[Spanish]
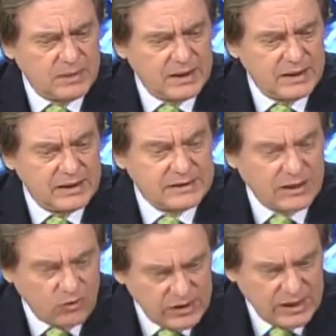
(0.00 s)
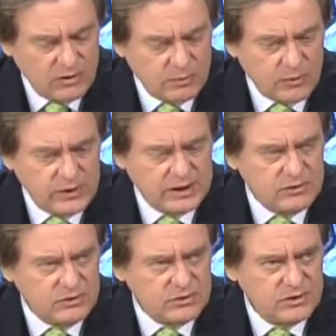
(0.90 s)
para desarrollar los
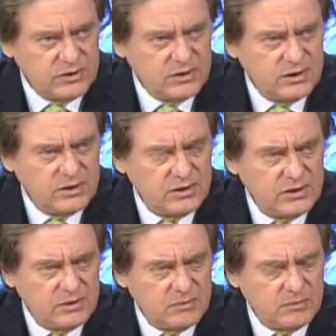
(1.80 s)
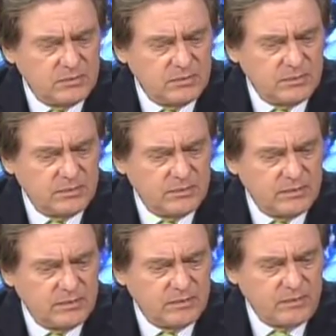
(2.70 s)
proyectos. Eh, a ver, aquí hay